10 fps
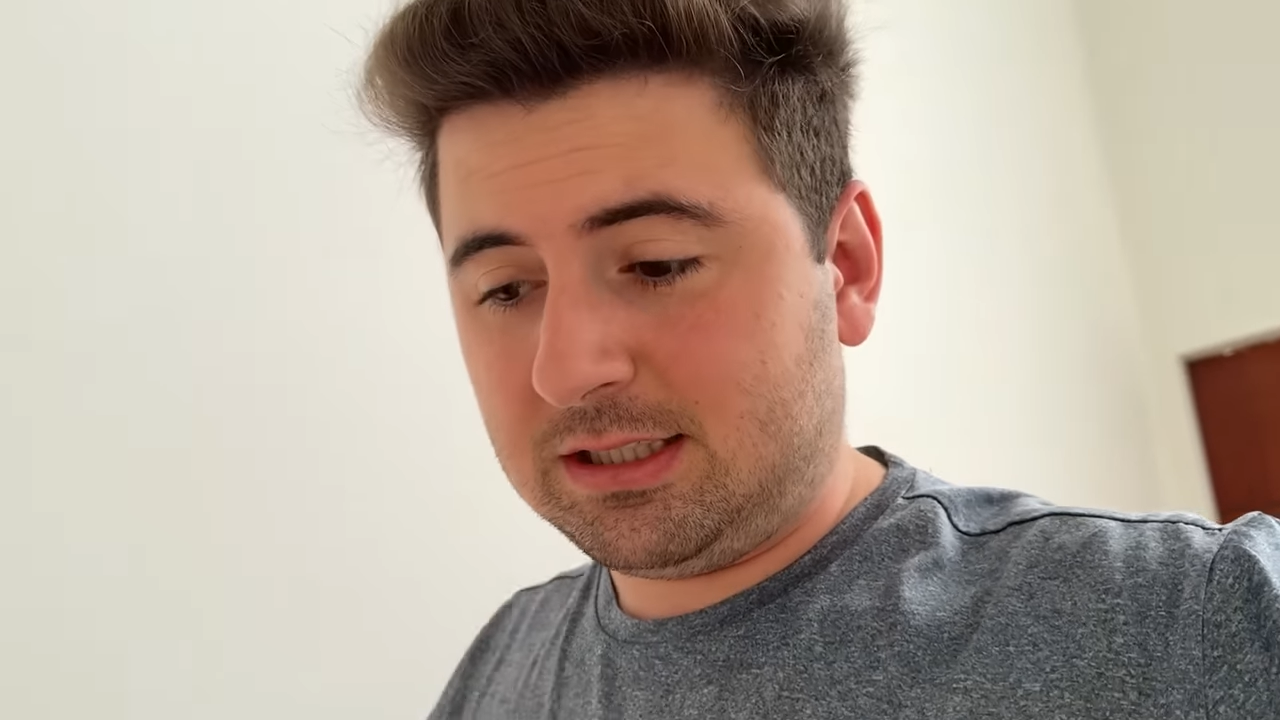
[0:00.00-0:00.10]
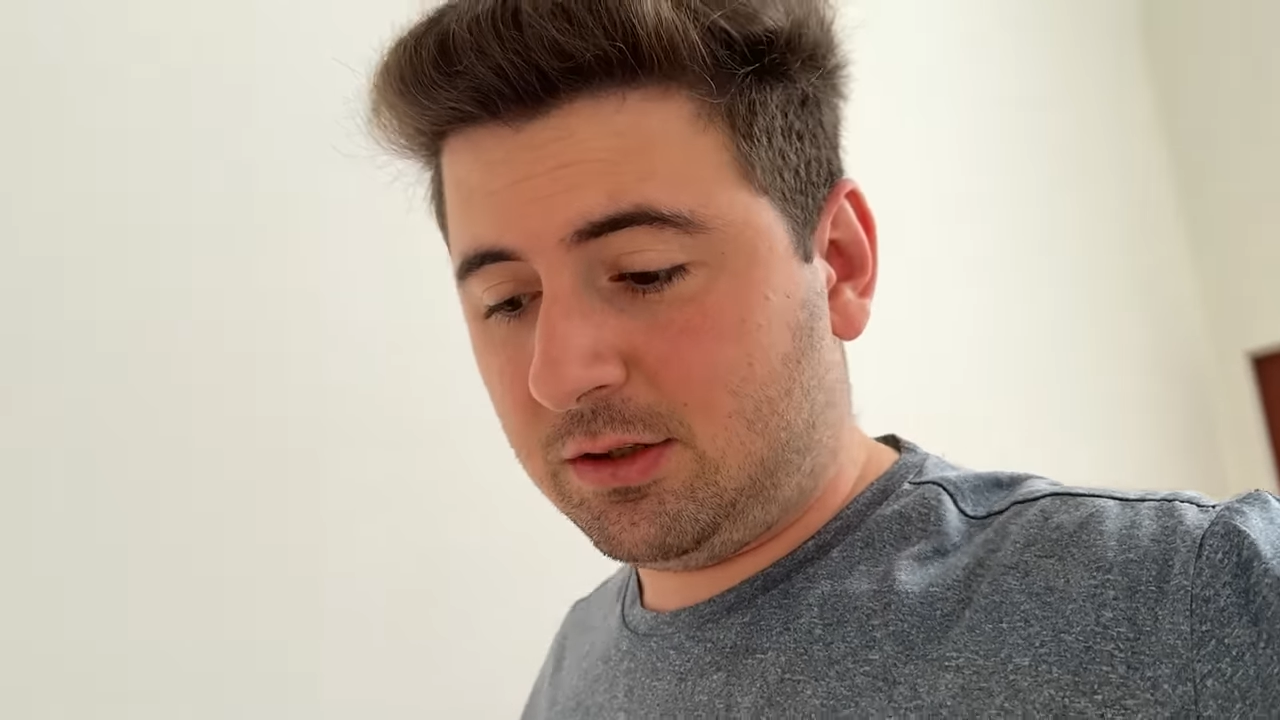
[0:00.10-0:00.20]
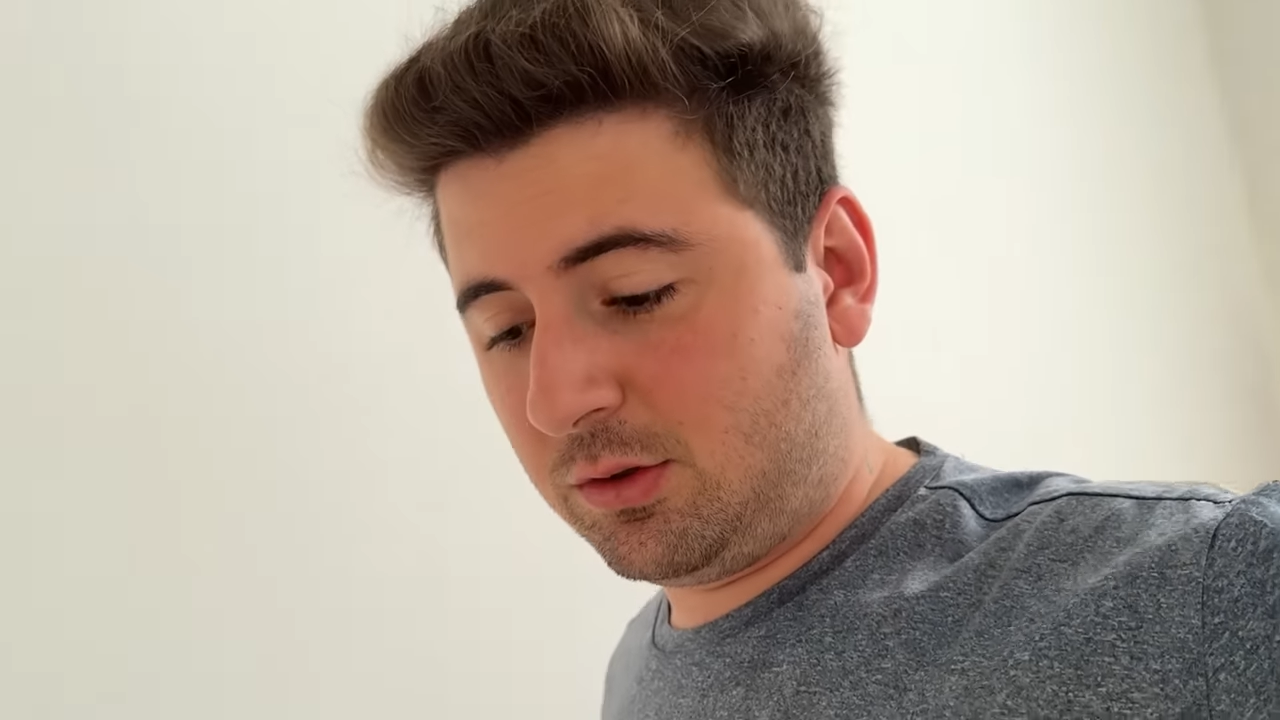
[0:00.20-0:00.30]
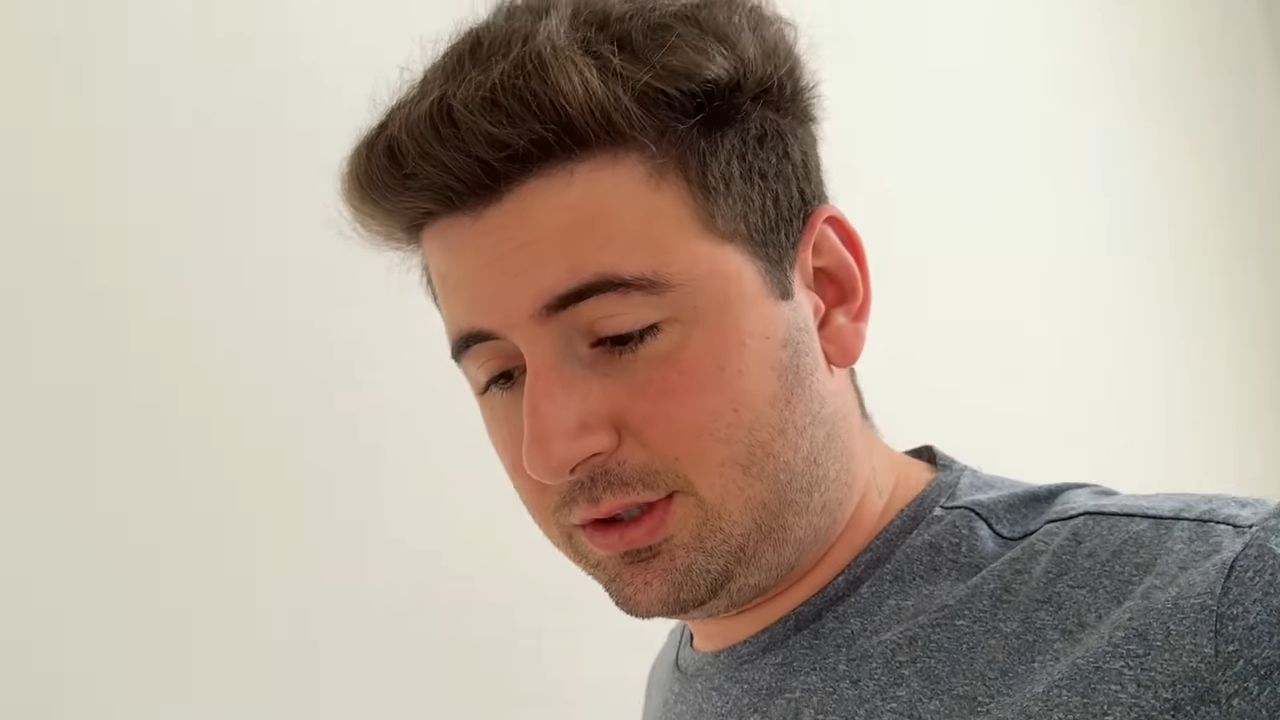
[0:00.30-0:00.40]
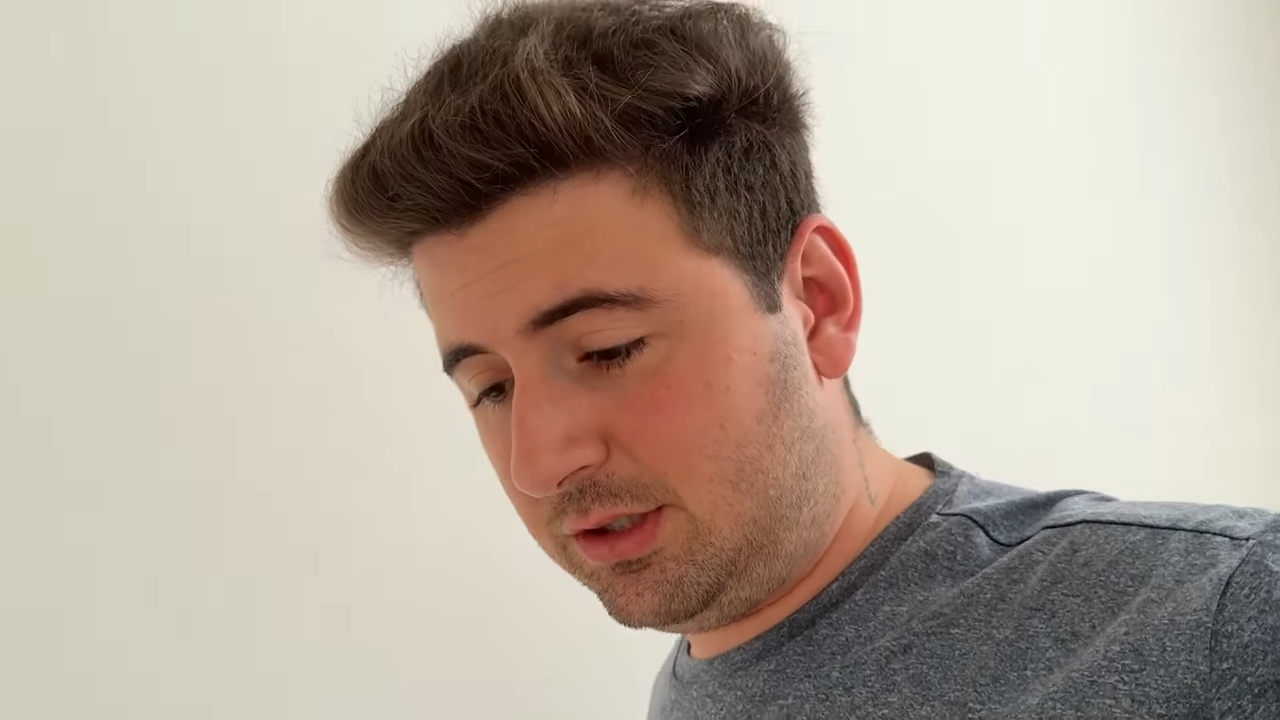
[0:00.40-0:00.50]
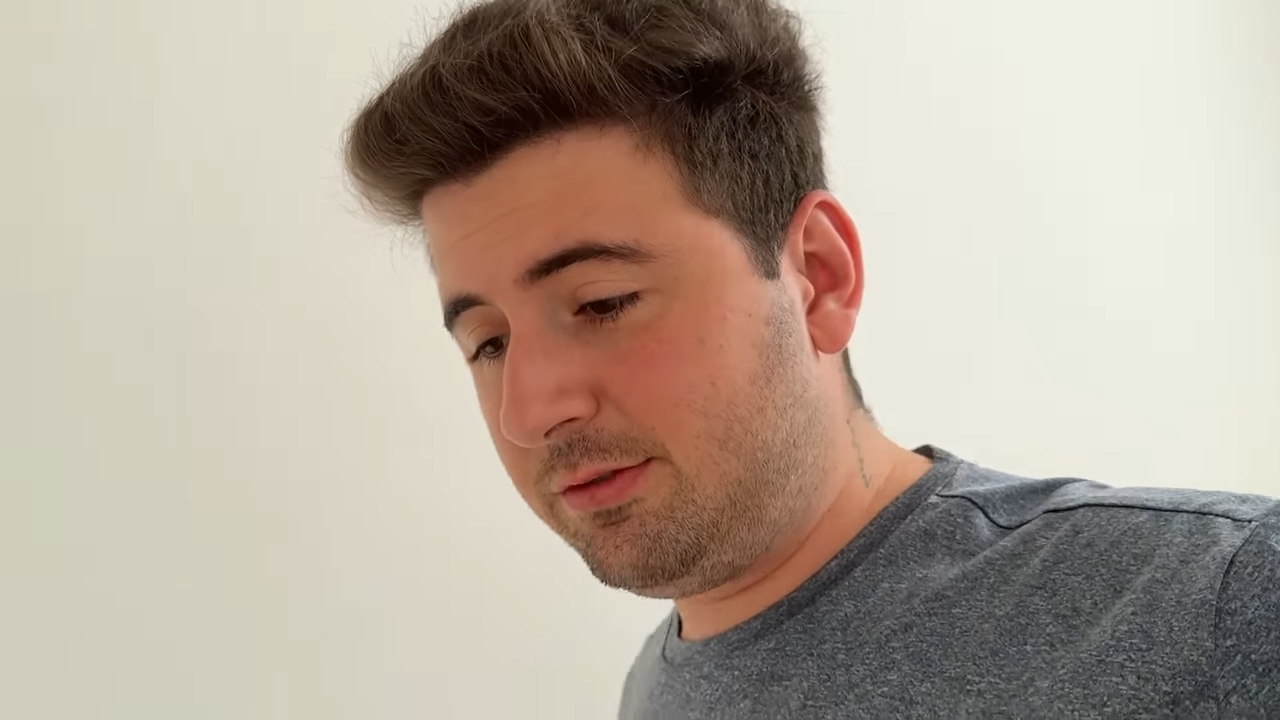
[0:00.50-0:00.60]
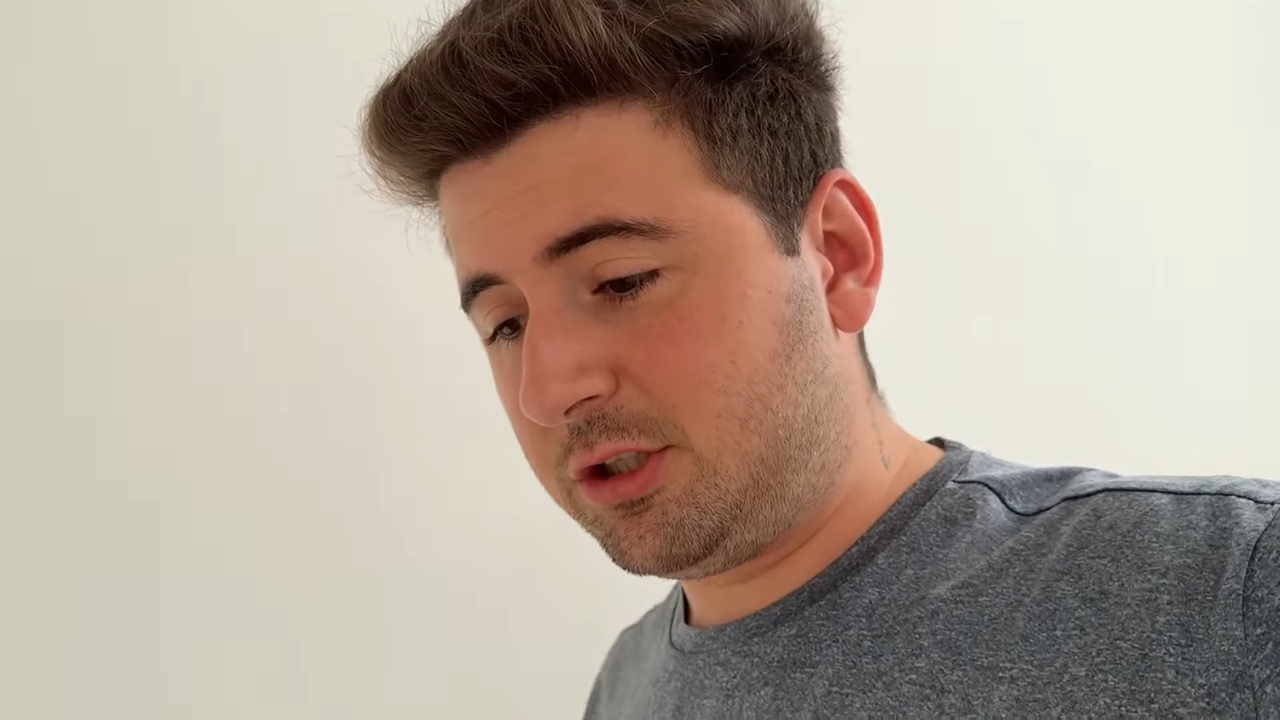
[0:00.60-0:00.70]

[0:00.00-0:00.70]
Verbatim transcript: inclusive,